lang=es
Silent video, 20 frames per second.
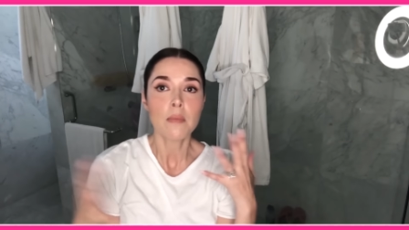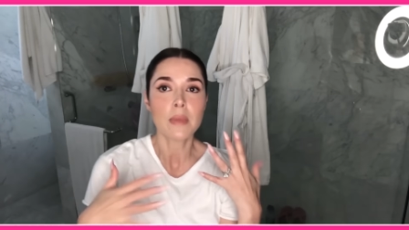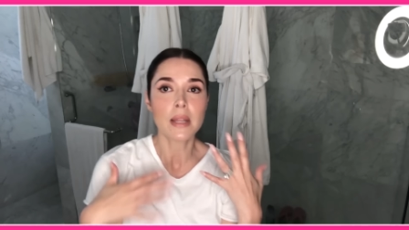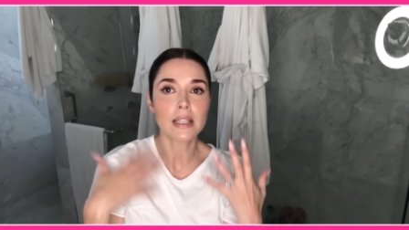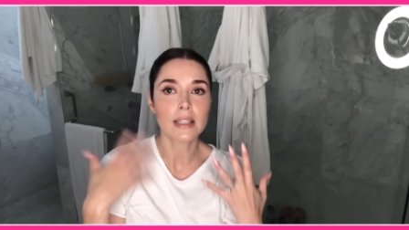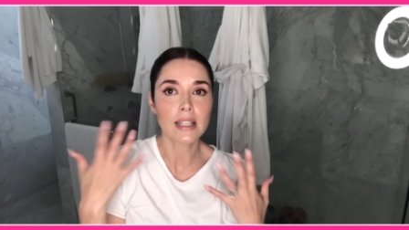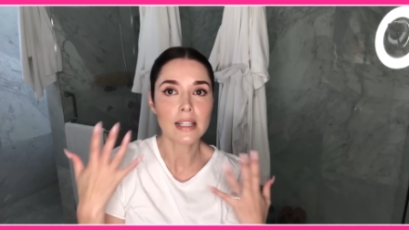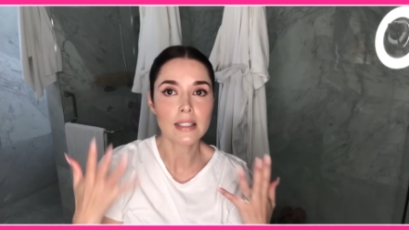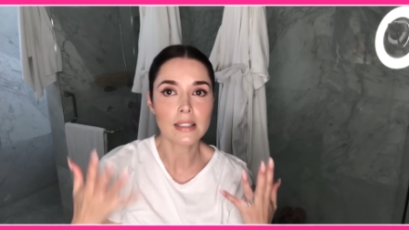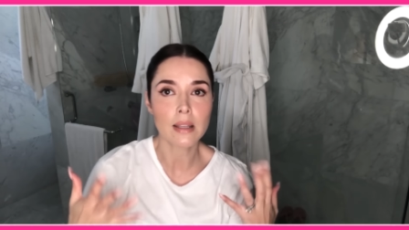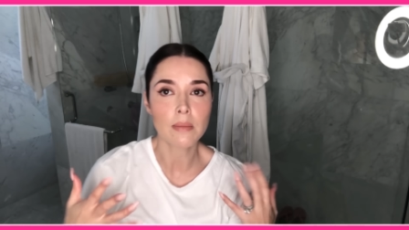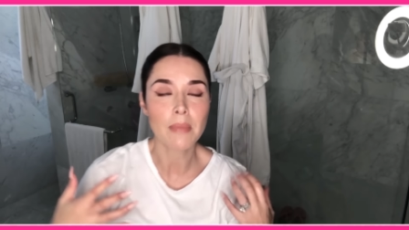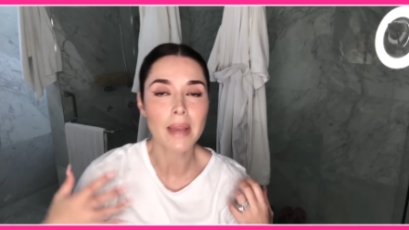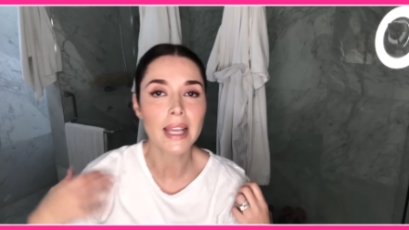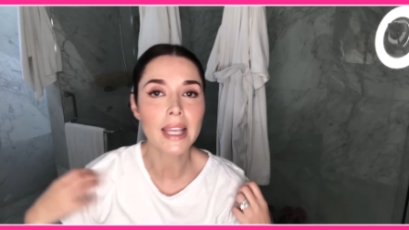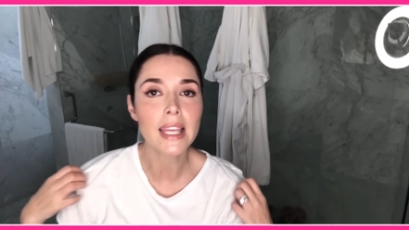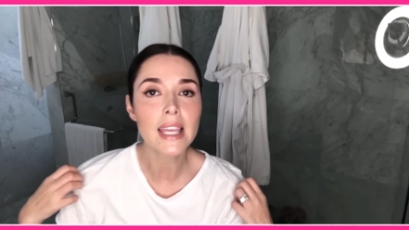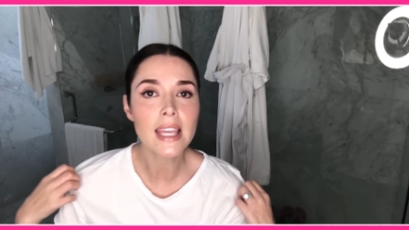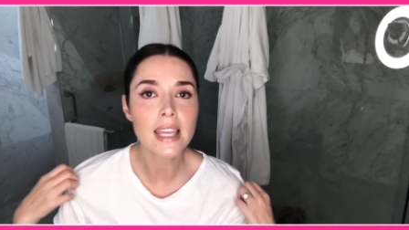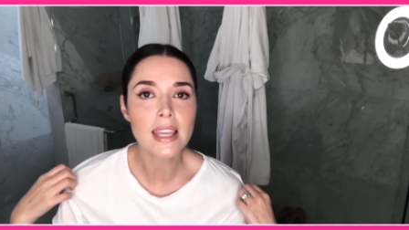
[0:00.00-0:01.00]
Mientras te
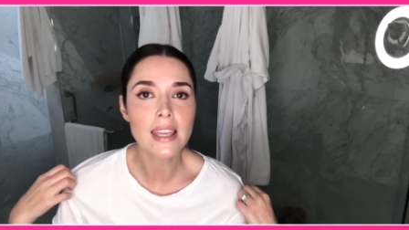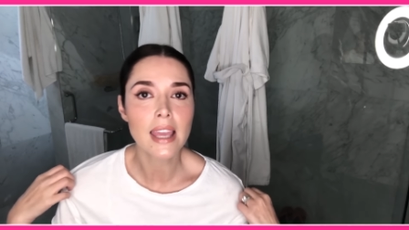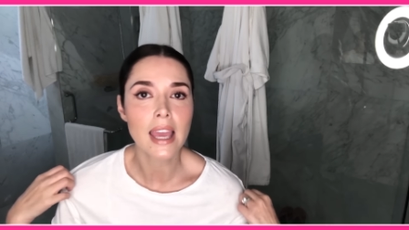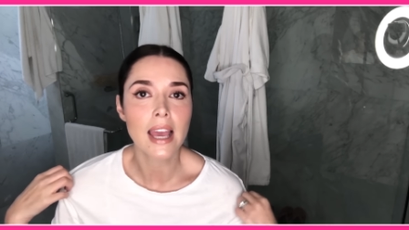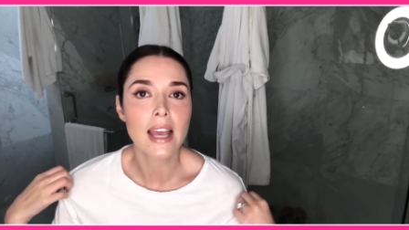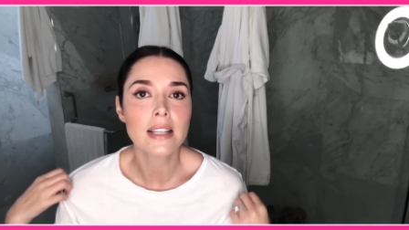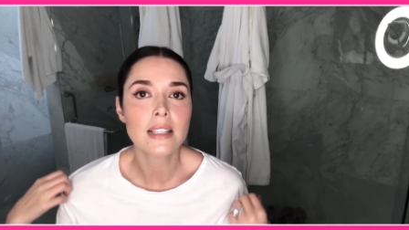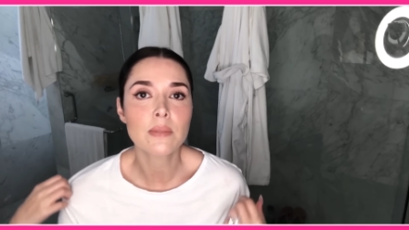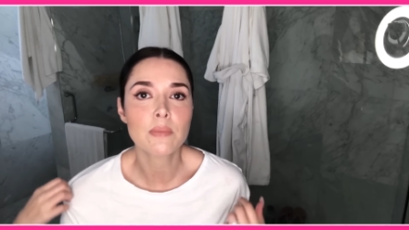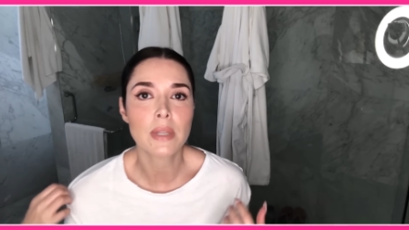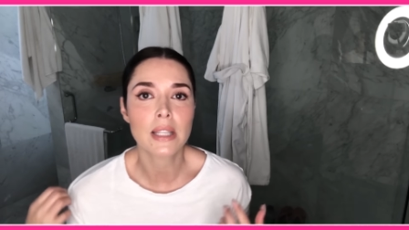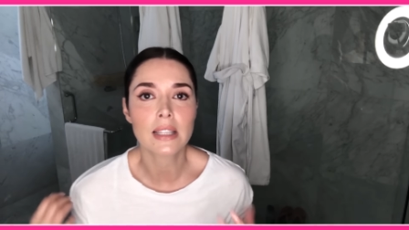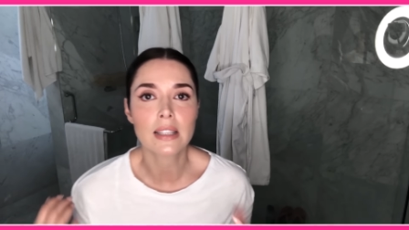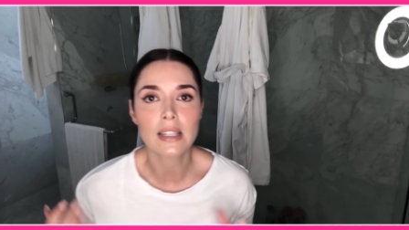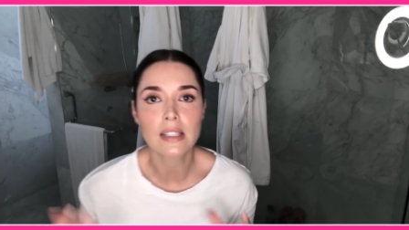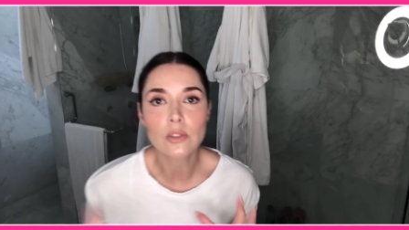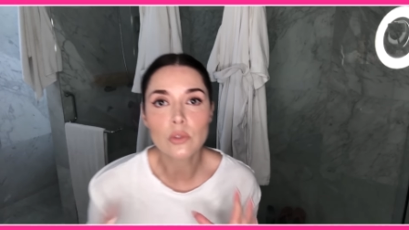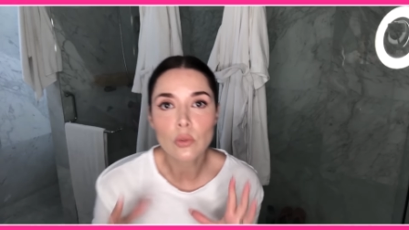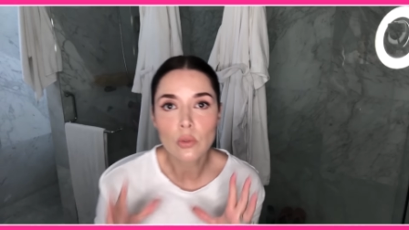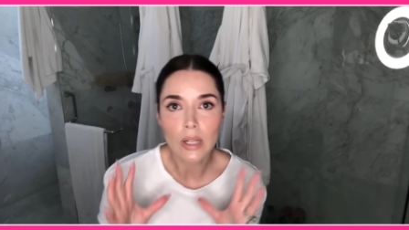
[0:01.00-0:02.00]
maquillas,
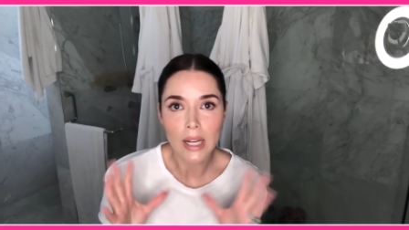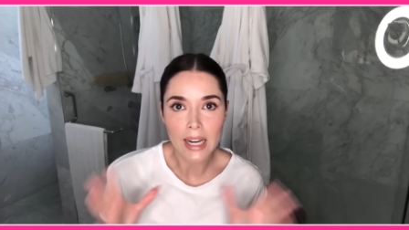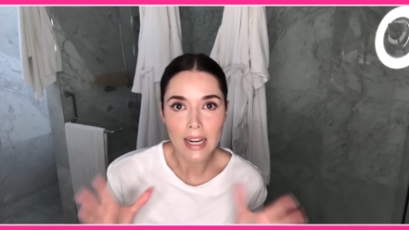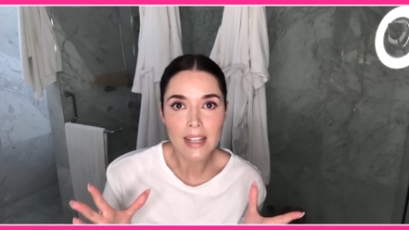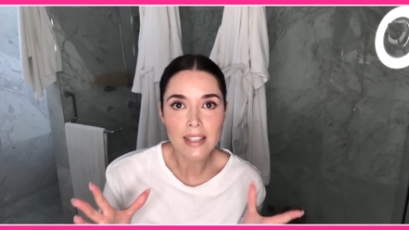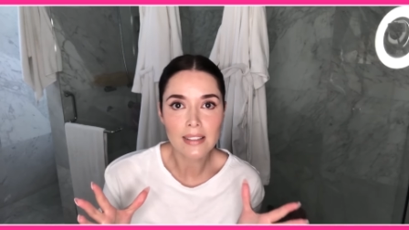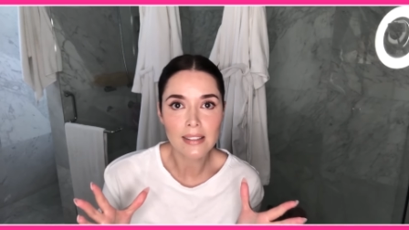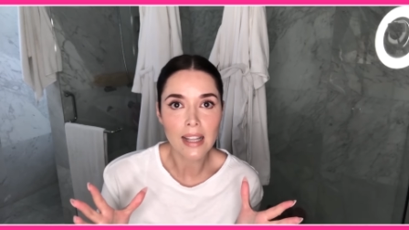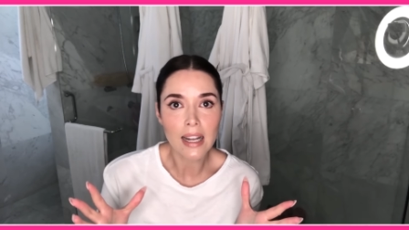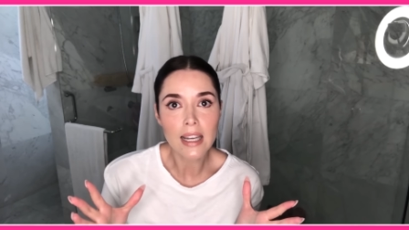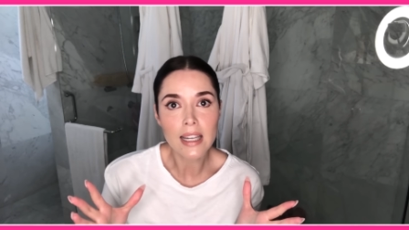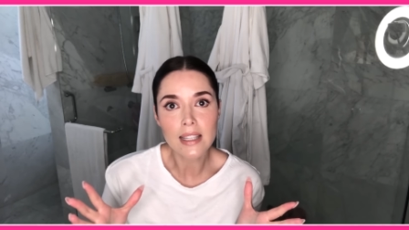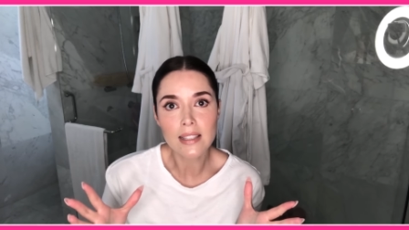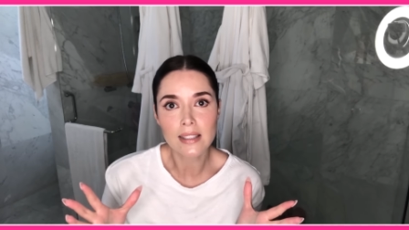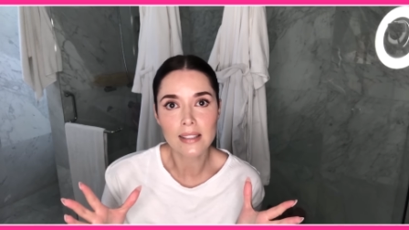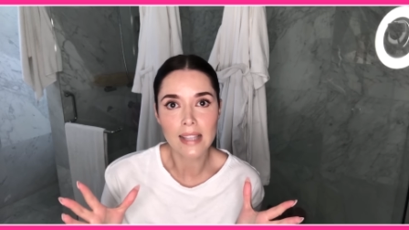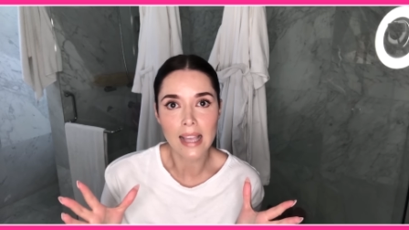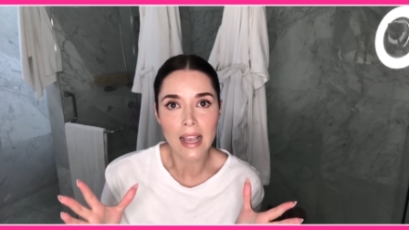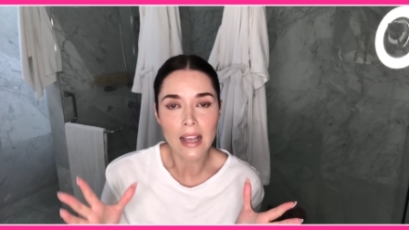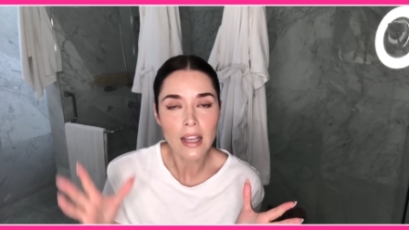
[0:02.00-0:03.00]
mientras tu cara está
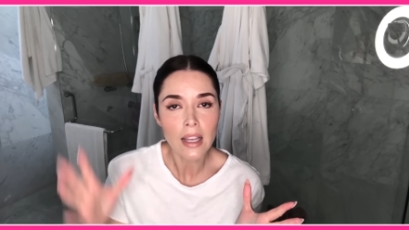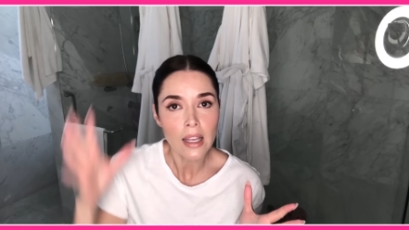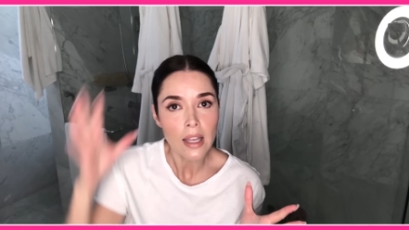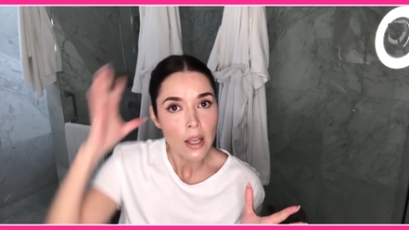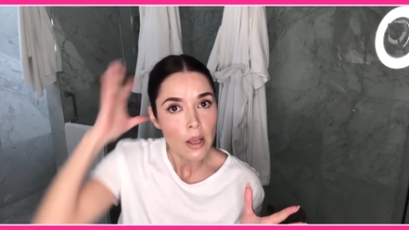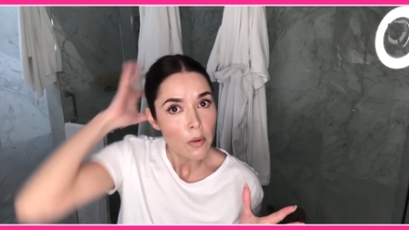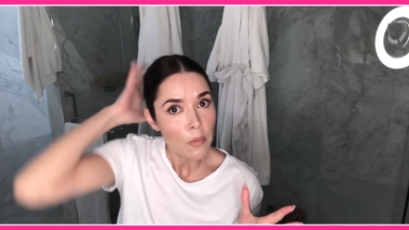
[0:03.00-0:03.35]
lista,